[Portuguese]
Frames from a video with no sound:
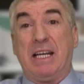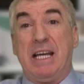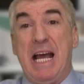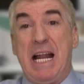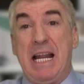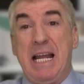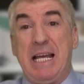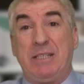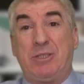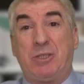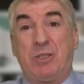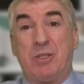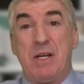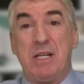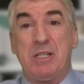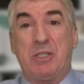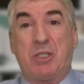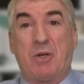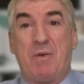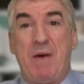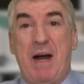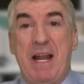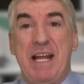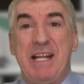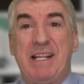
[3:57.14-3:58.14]
Eleições
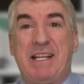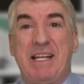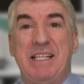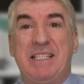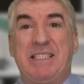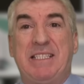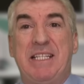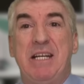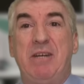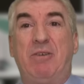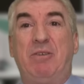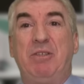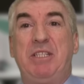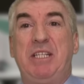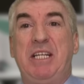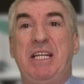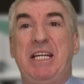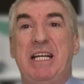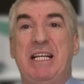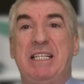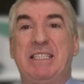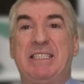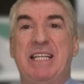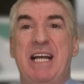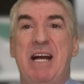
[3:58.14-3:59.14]
45
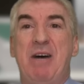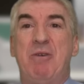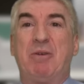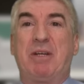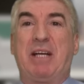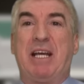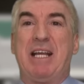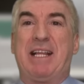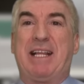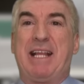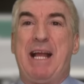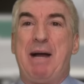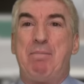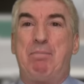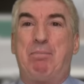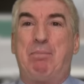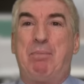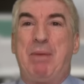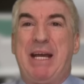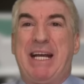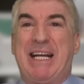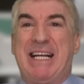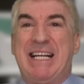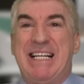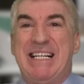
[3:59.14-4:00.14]
dias é o que está
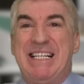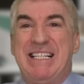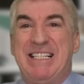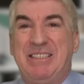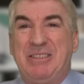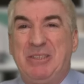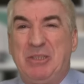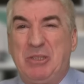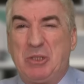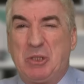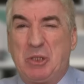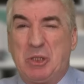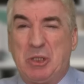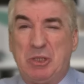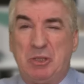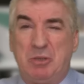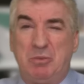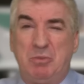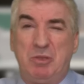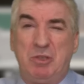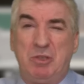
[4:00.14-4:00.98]
pegando, todo